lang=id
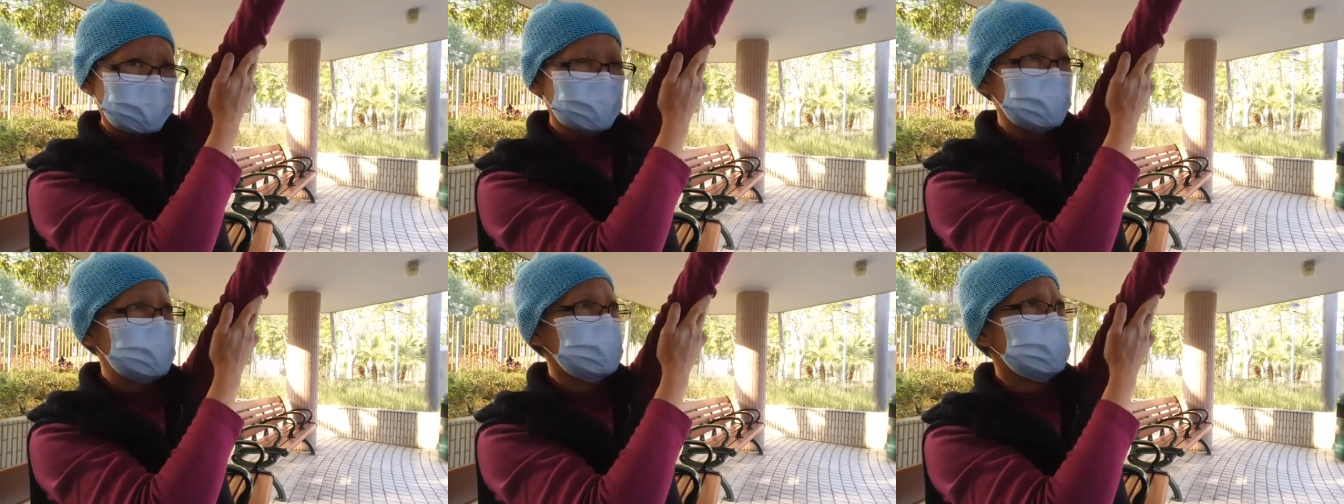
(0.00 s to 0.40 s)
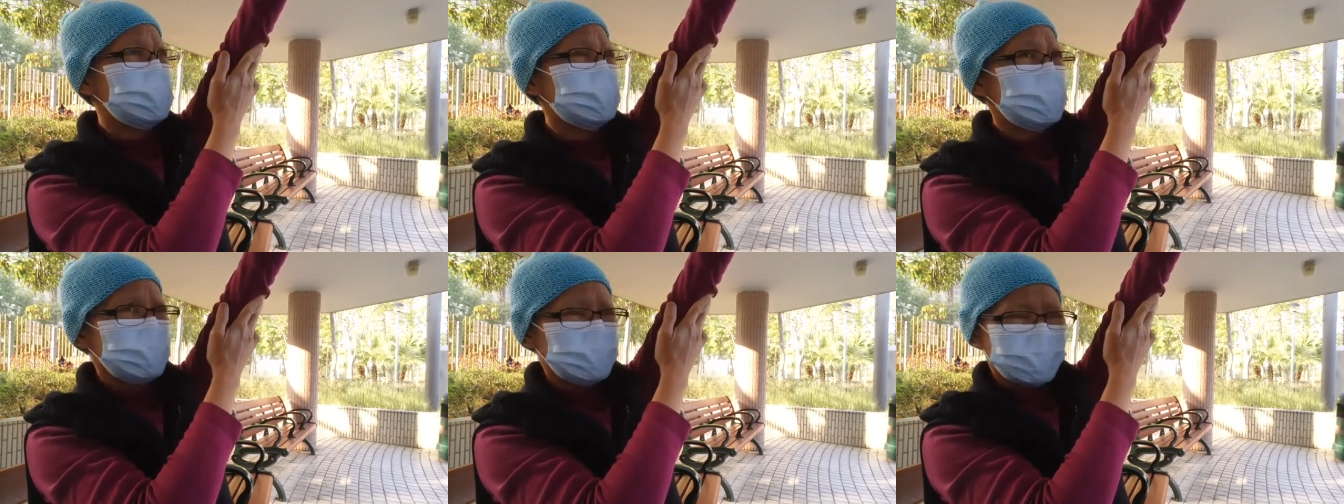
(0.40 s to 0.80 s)
kiri
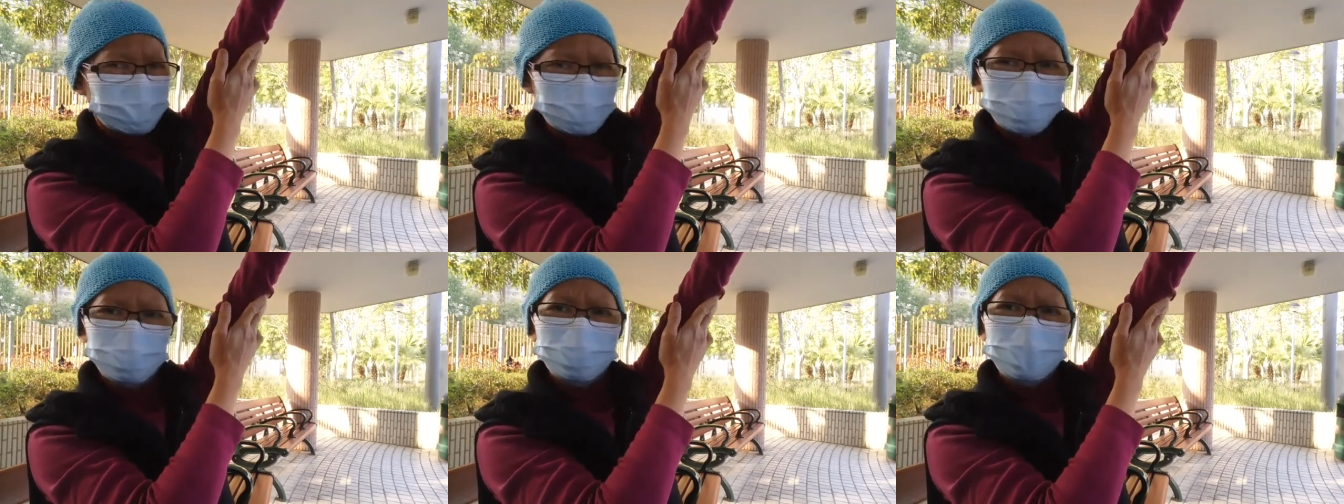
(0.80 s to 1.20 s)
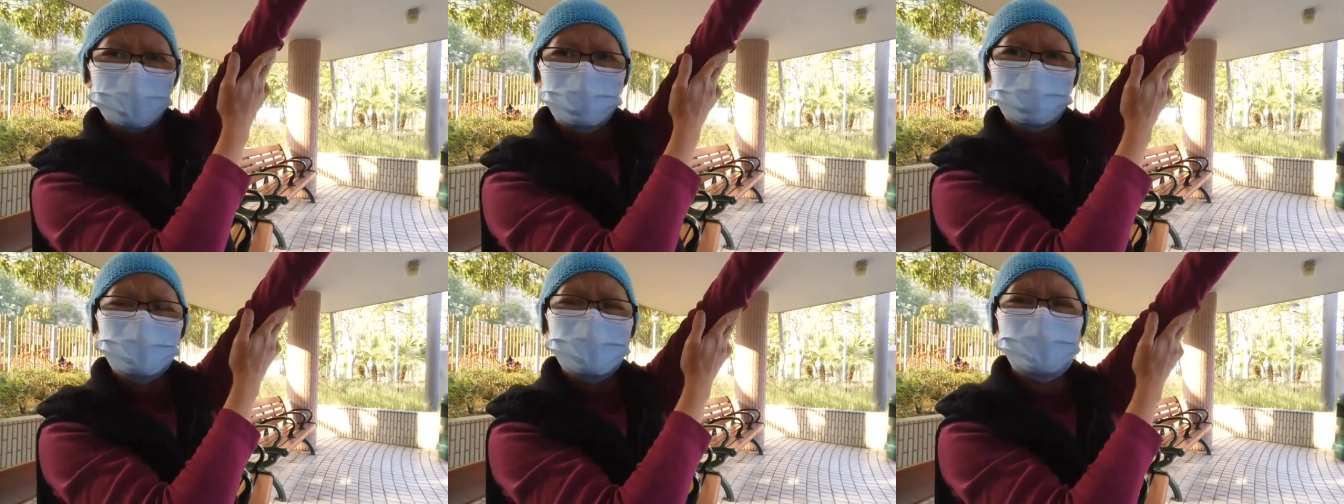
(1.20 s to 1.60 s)

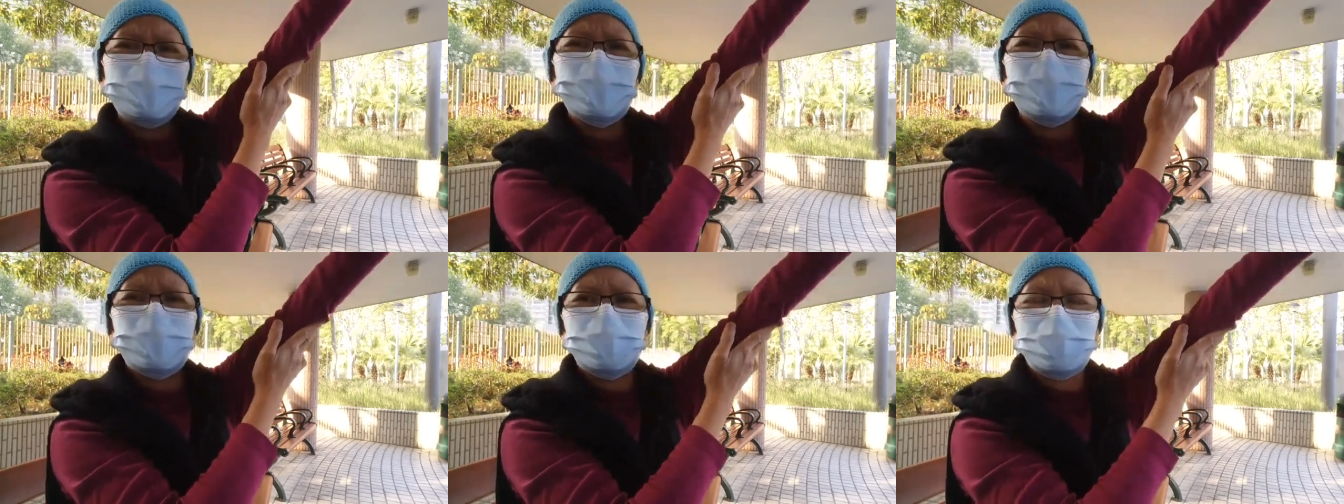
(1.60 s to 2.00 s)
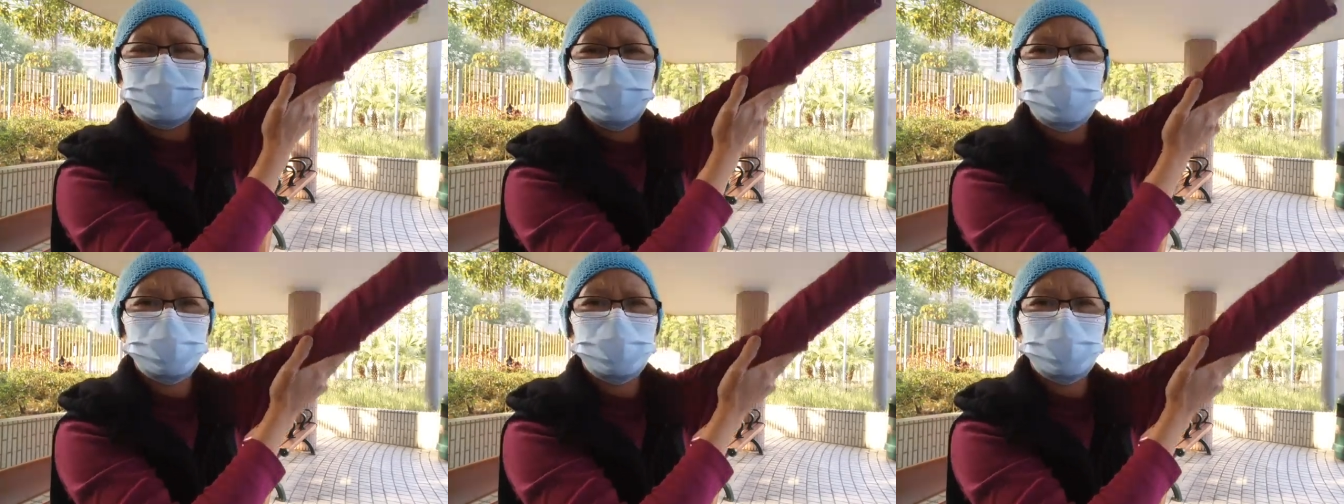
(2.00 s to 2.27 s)
supaya bisa naik